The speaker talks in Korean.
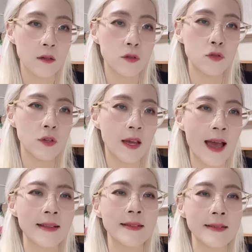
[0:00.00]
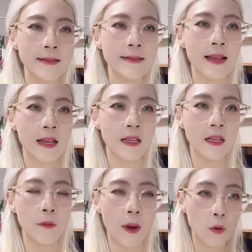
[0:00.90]
그 중에 가장 큰
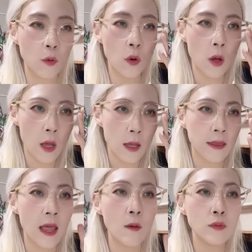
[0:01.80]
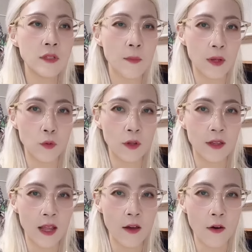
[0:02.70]
사인이 바로 내부자
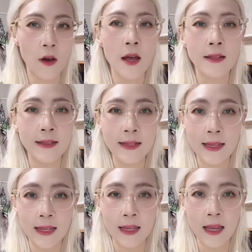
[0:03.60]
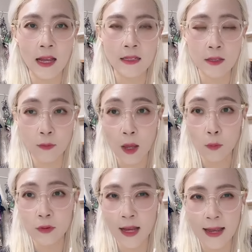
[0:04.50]
매도인데요. 특히 핵심
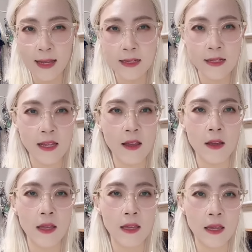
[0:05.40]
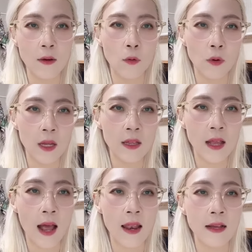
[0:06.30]
내부자인 CA,
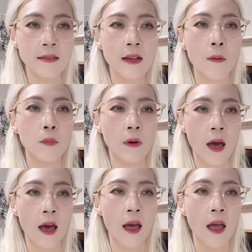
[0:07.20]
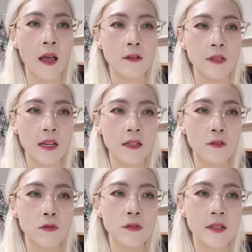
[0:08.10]
EO인 알렉스 카프가
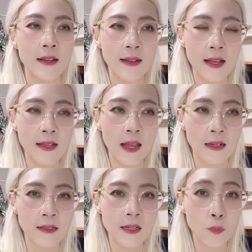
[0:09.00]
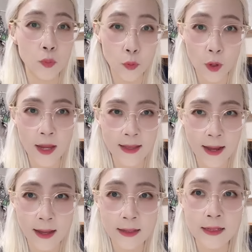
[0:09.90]
최근 순자산 약 7%에
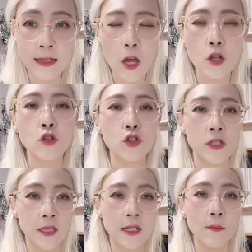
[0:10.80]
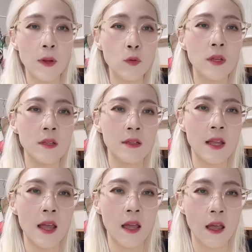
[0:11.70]
해당하는 주식을
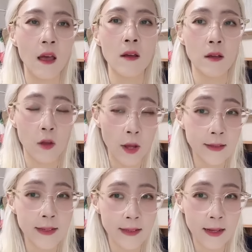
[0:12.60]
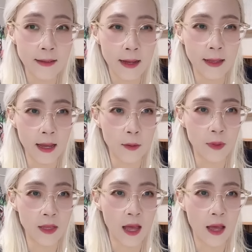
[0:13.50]
매도했는데 굉장히 상당한
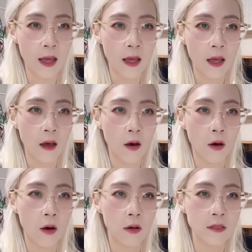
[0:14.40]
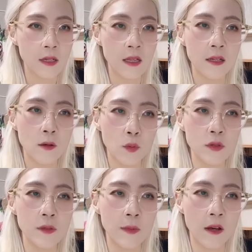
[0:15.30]
양입니다. 어, 차트를
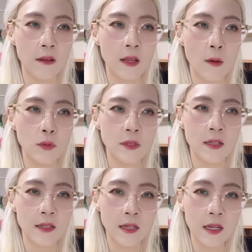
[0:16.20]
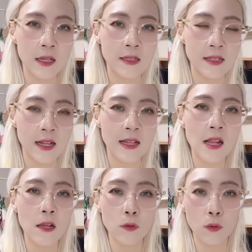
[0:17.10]
보시면 내부자들이 지난
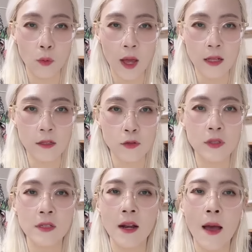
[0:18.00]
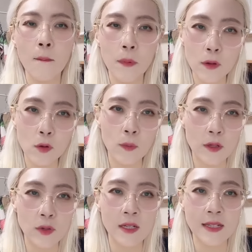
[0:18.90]
1년 동안 주식을 한 번도
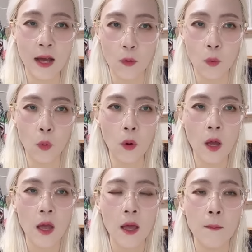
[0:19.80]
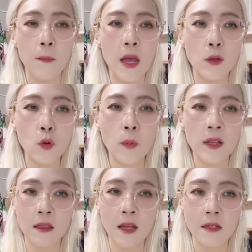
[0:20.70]
매수하지 않고
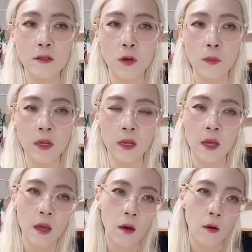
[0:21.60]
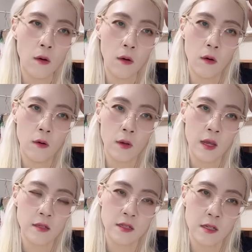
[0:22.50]
매도만 했다는 점이 어,
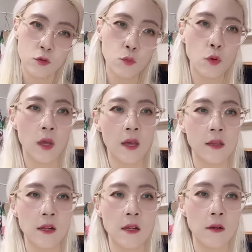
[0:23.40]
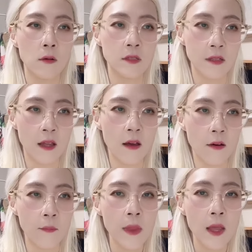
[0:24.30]
굉장히 주목해야 될
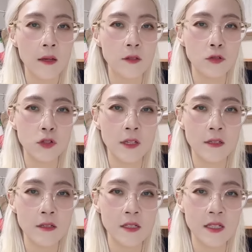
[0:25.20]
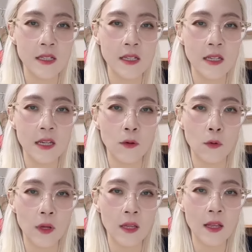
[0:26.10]
것인데요. 그 중에서
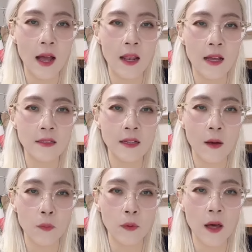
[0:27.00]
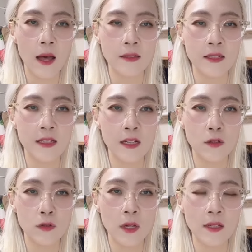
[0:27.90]
CEO인 알렉스 카프가
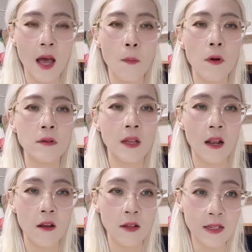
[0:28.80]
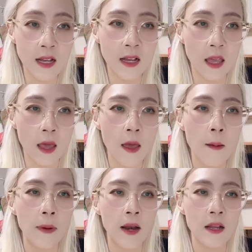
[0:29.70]
지난주에 3억 달러 이상의
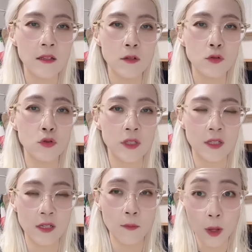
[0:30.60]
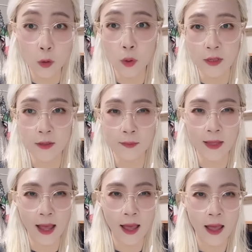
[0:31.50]
팔란티어 주식을
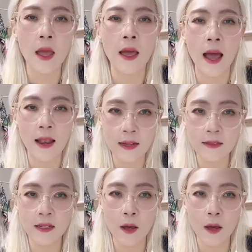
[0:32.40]
매도했습니다. 알렉스